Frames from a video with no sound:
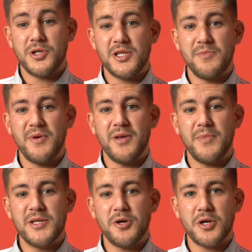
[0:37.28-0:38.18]
Déjà, c'est
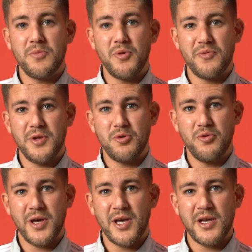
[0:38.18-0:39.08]
mes, soeurs qui me le font
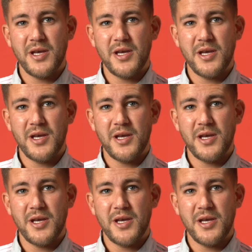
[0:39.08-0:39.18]
découvrir.